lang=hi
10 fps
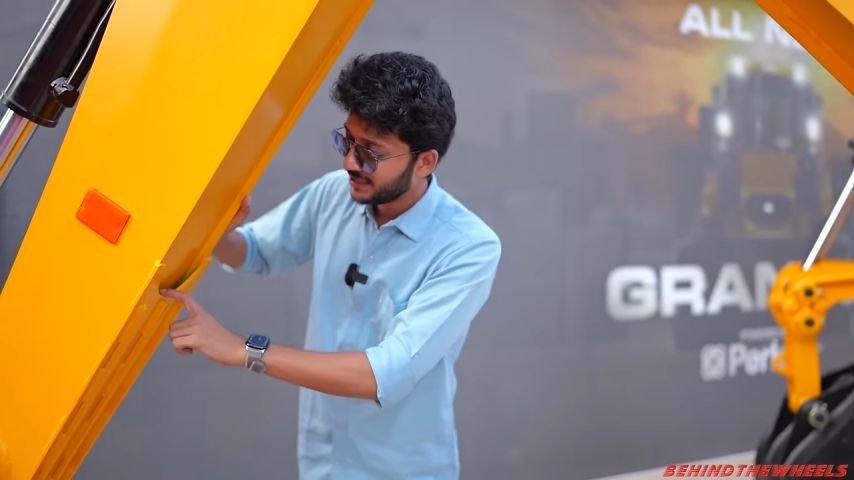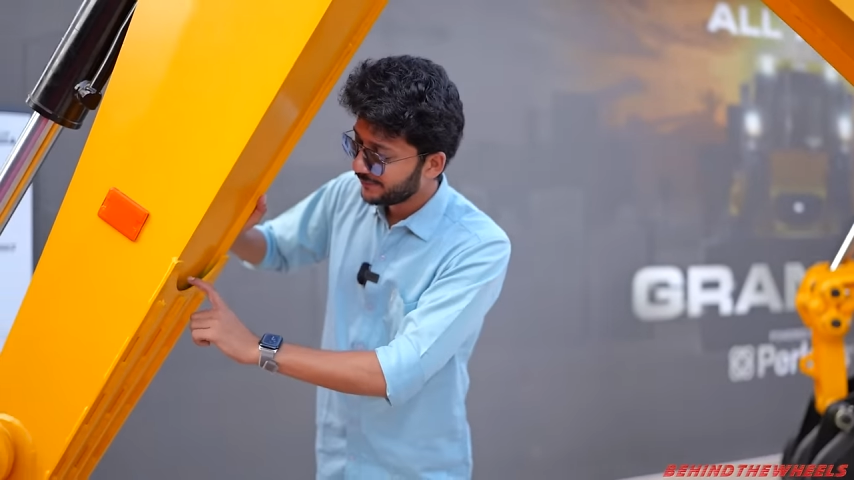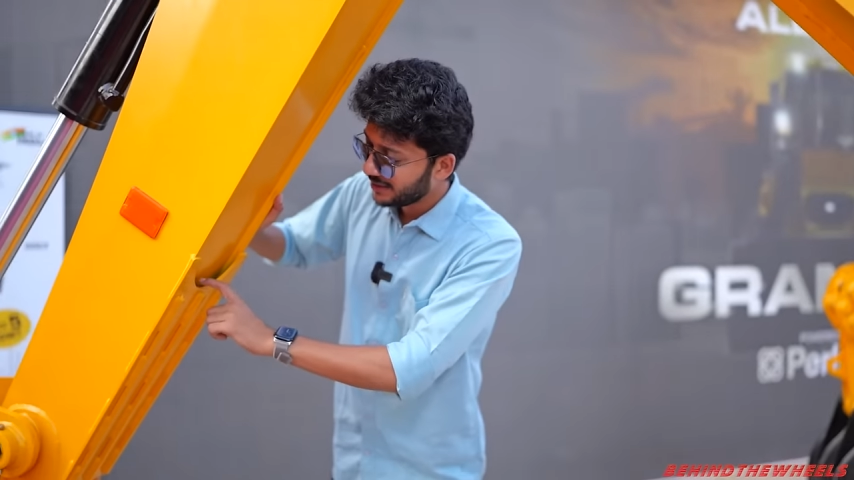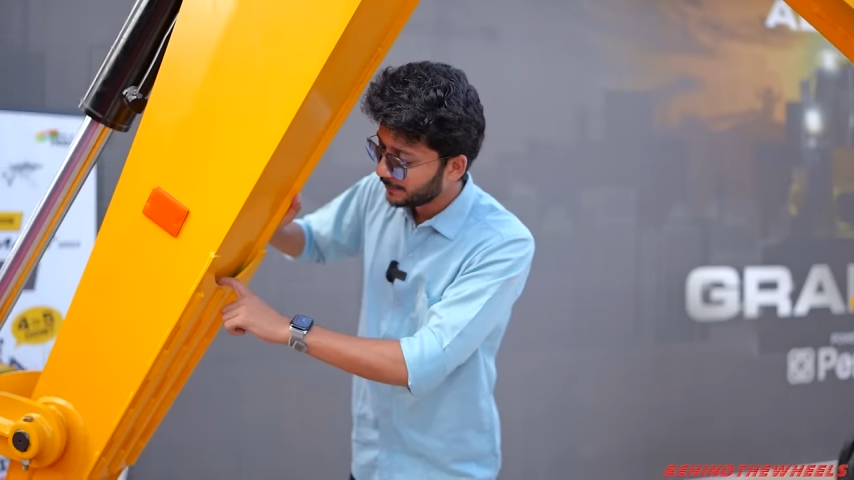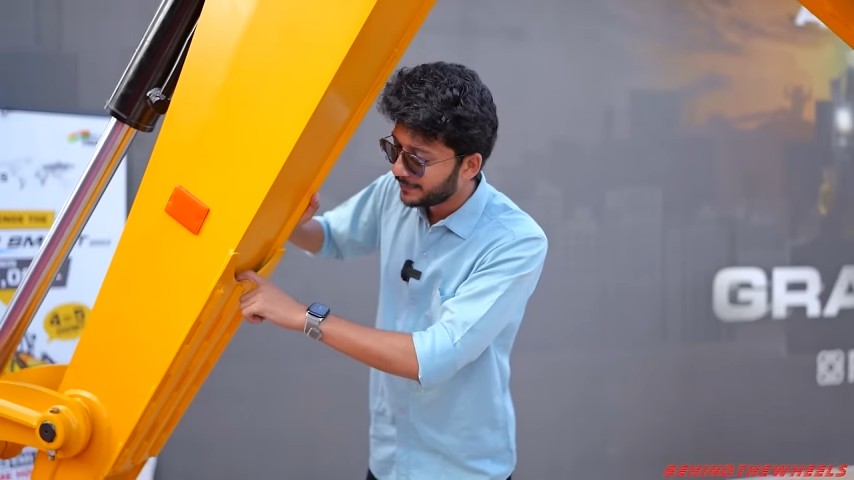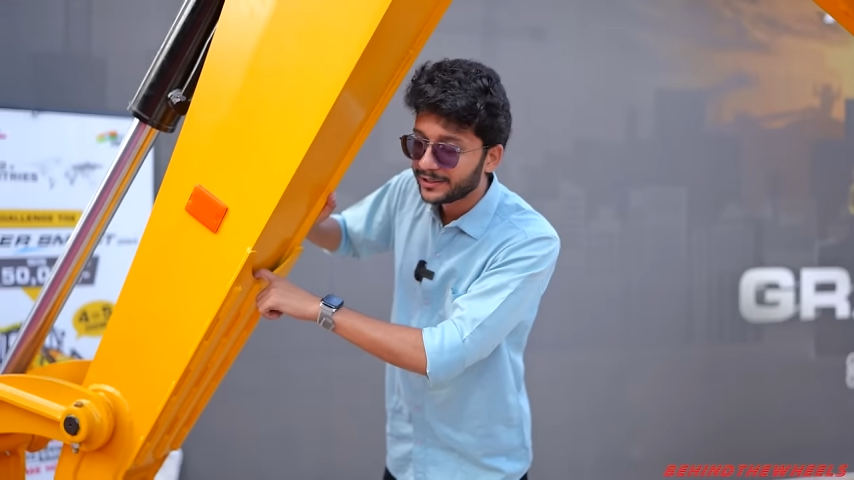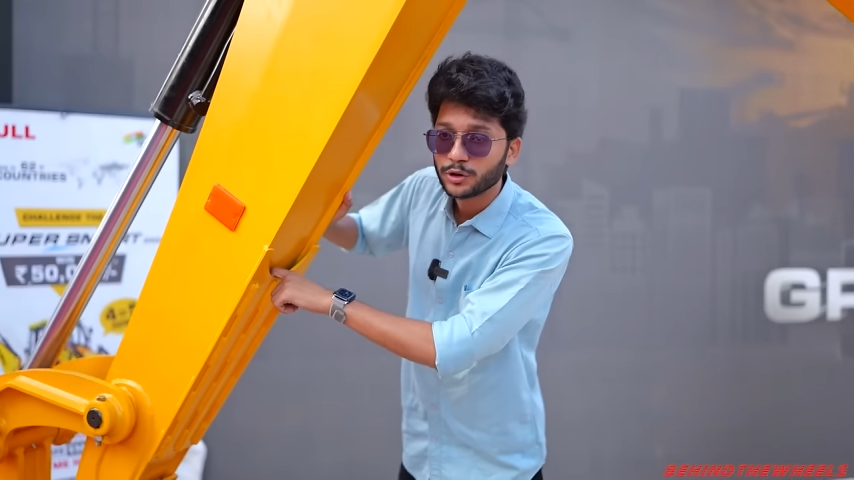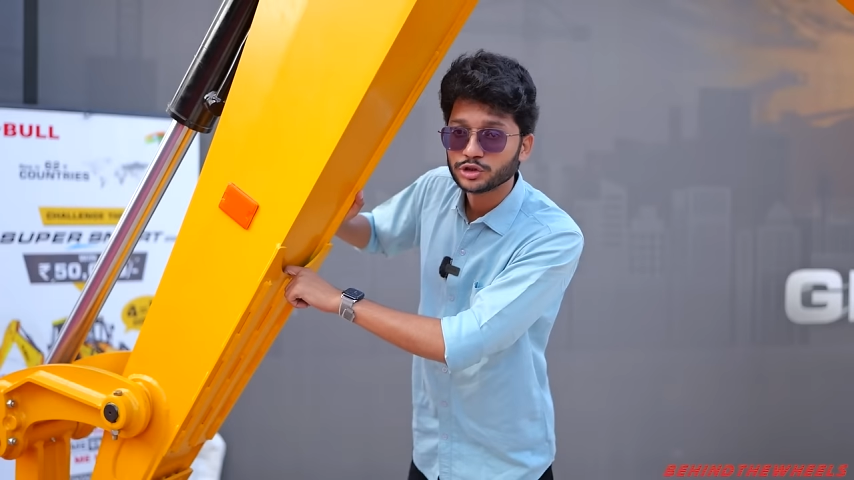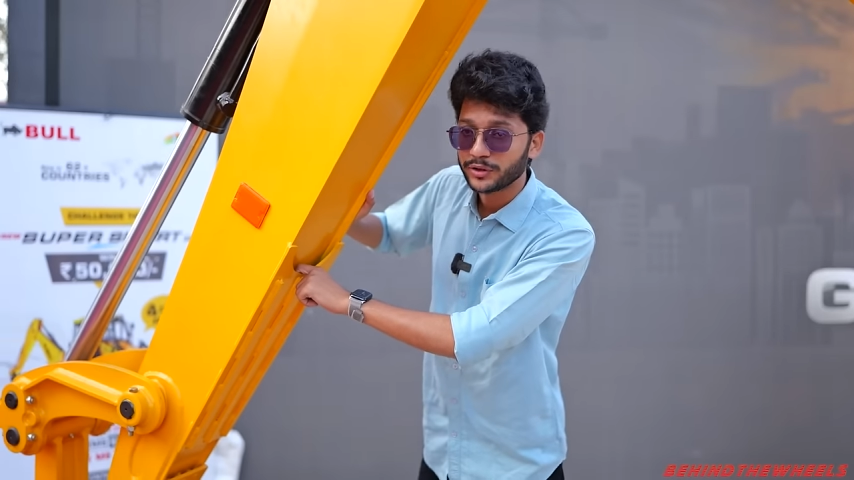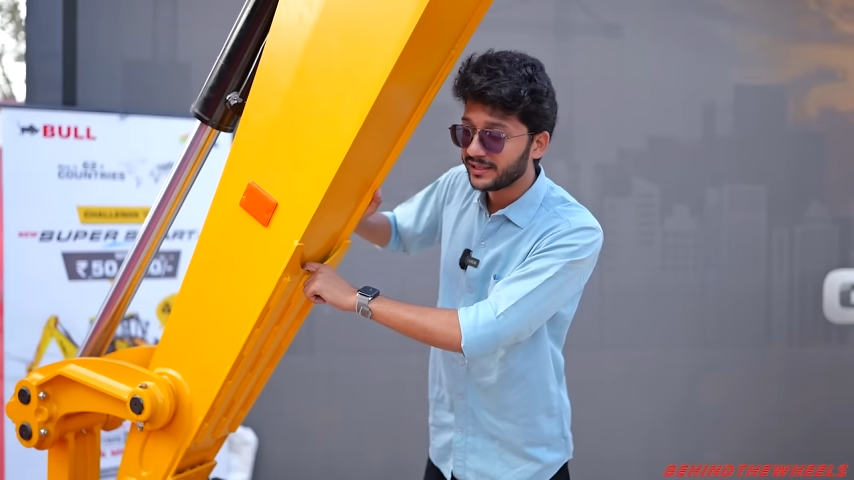ये वाली प्लेट
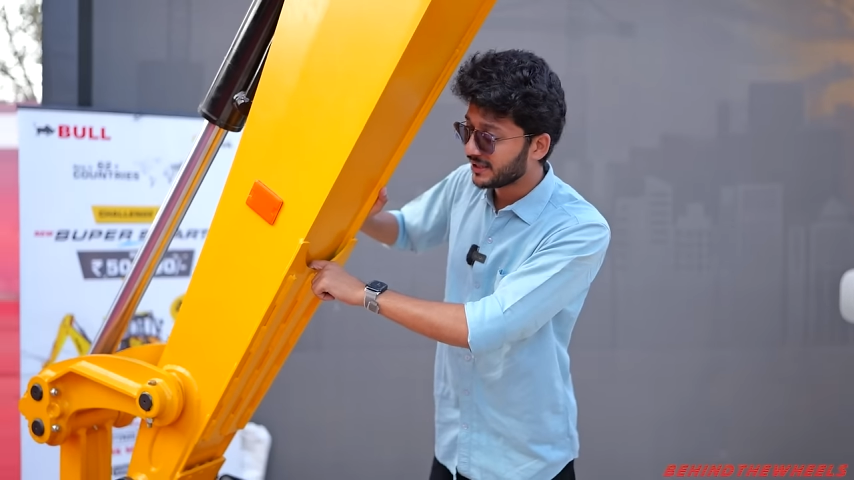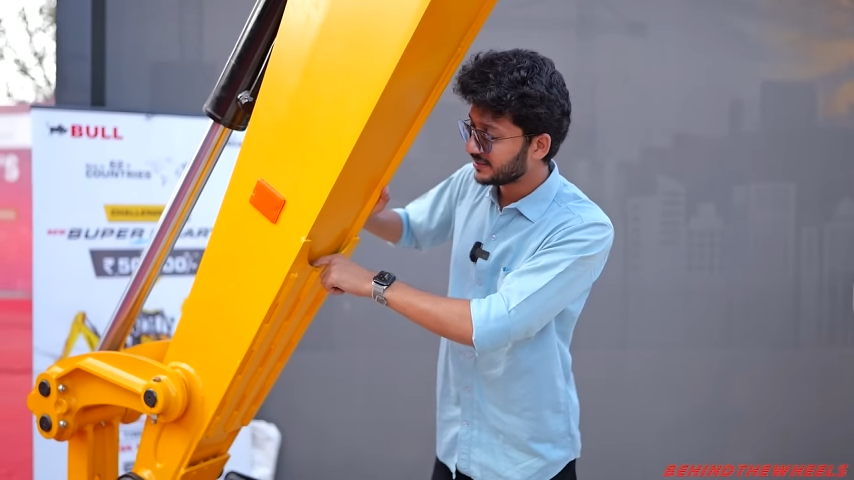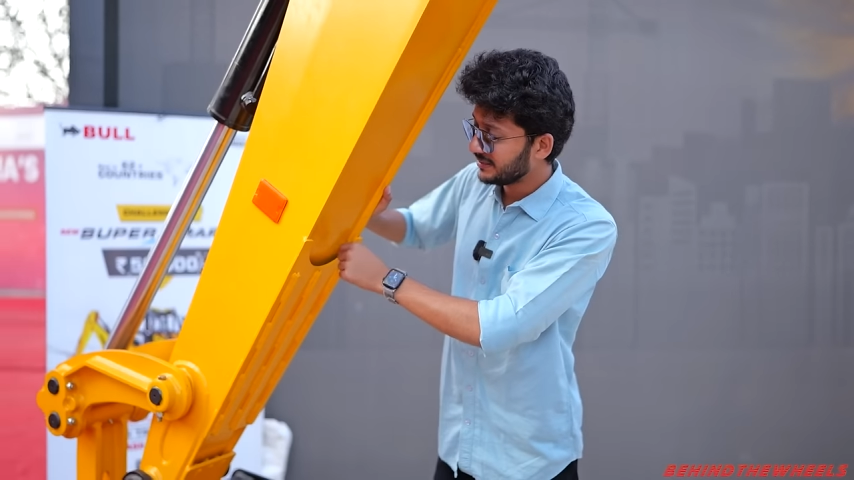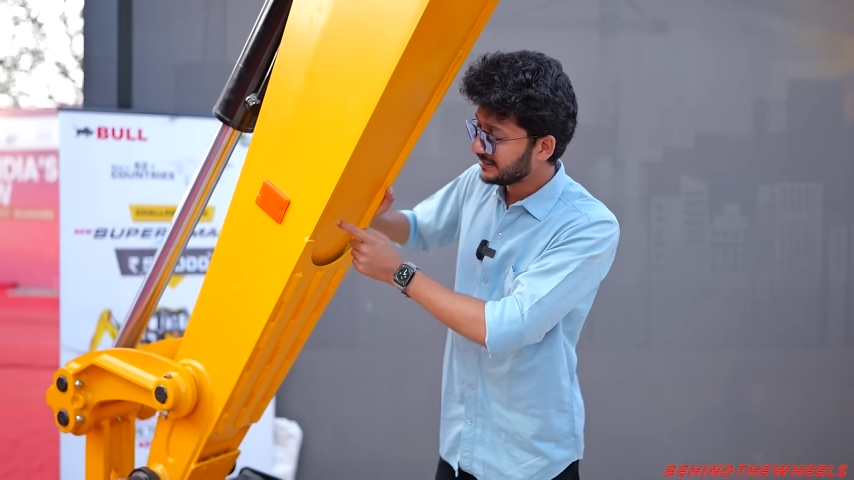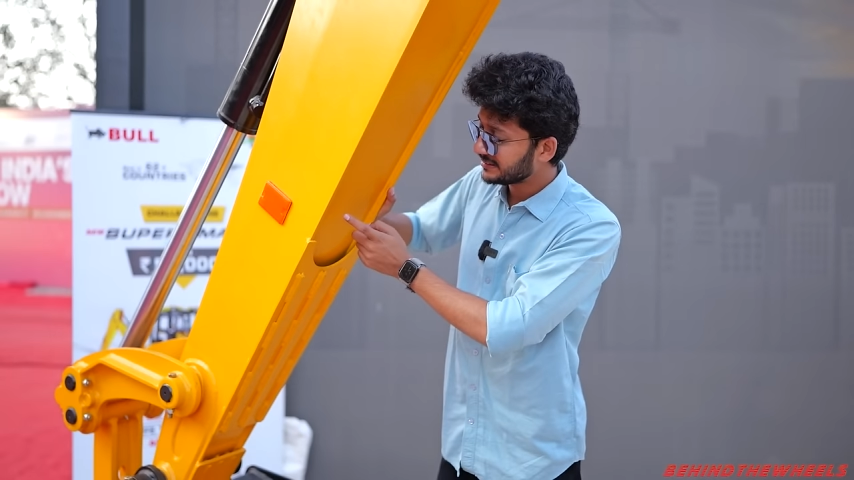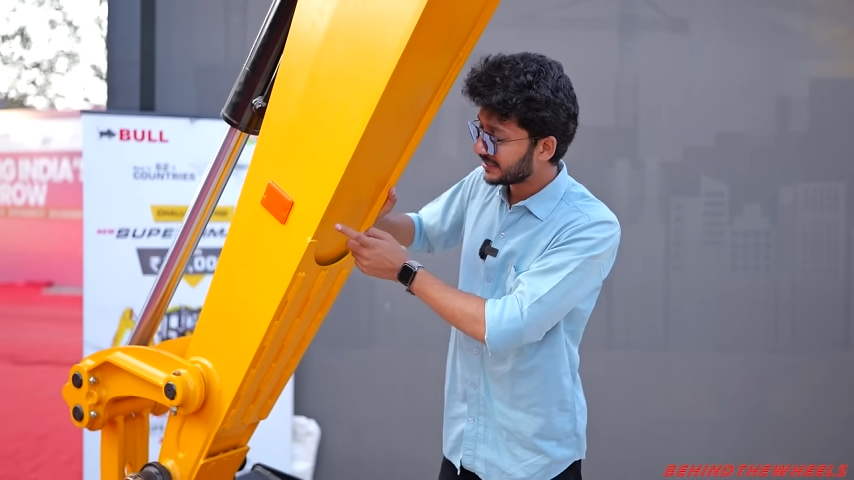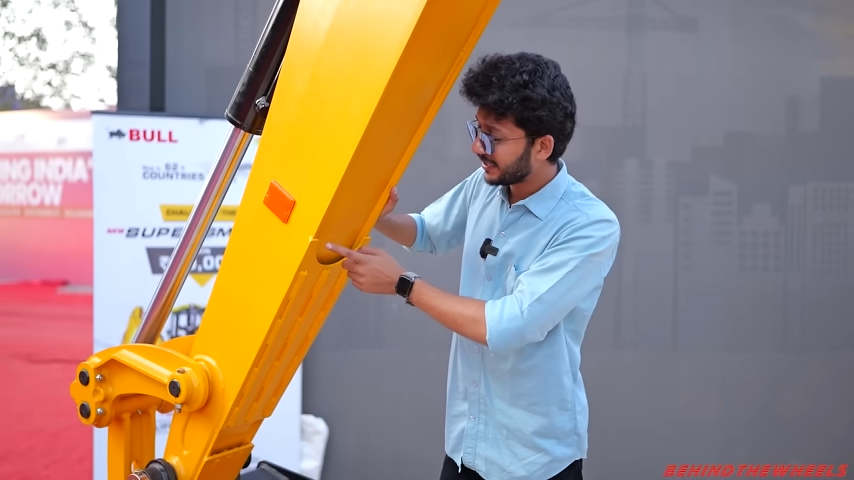को ज्वाइन कर देती है जिससे